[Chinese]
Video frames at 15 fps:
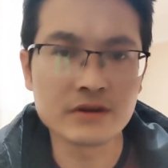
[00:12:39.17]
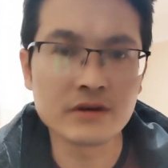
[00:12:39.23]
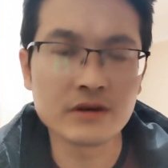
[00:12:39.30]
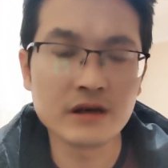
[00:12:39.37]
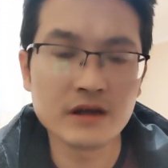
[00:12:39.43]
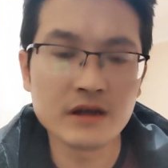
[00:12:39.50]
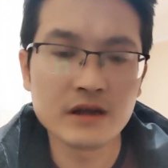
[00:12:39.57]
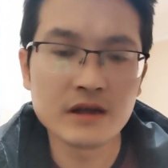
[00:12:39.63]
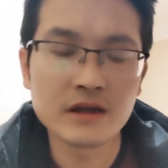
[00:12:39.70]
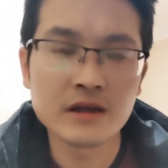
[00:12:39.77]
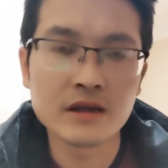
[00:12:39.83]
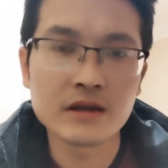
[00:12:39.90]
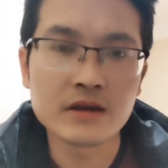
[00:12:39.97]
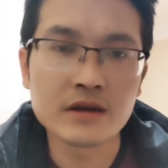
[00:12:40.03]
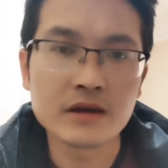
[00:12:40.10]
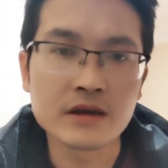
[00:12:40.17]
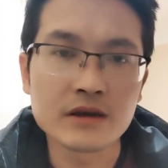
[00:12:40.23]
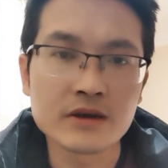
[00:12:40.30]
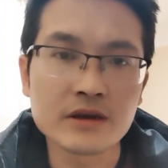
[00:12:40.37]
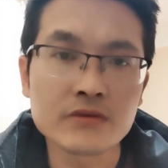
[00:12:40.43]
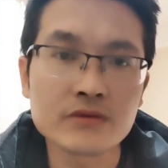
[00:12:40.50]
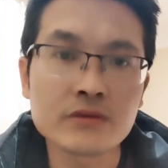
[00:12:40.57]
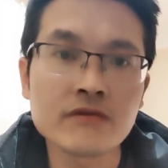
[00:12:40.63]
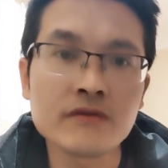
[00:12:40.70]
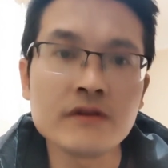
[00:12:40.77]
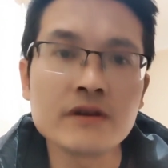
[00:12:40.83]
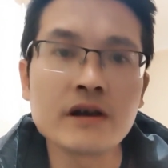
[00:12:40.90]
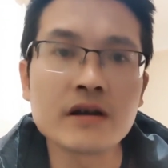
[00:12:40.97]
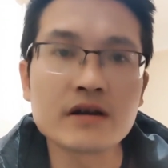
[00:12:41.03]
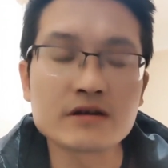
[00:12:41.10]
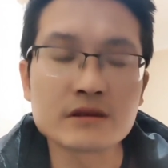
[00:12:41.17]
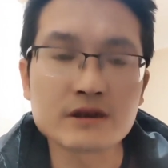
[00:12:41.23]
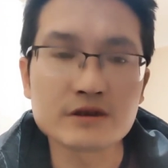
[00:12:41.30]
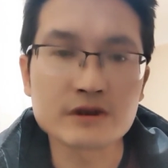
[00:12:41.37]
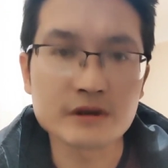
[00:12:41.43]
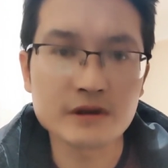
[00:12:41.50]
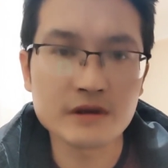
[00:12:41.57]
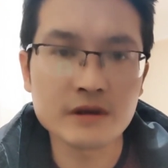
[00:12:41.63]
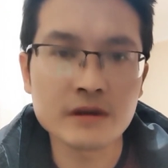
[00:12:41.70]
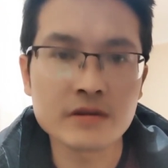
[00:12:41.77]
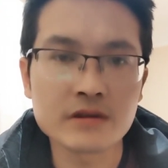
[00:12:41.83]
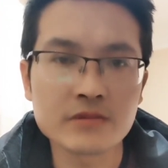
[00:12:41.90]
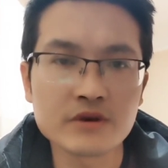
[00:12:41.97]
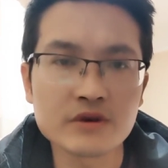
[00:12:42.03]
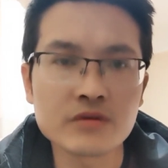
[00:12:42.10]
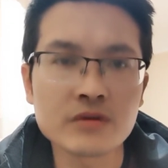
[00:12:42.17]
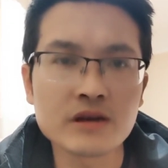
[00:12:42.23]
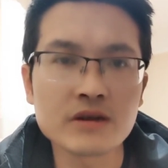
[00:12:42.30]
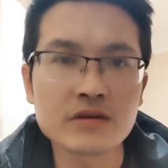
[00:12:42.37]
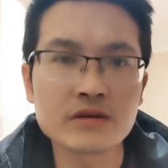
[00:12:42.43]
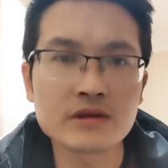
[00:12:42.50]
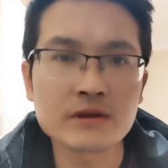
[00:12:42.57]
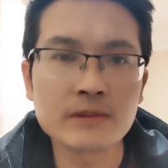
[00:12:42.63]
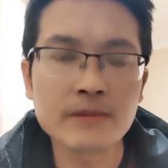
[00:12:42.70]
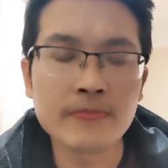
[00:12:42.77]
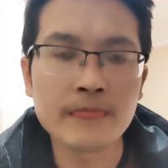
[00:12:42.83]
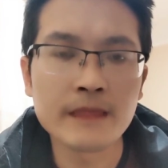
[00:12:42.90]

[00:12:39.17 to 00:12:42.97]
你说，呃，像中蜂养殖，其实怎么说呢，就是，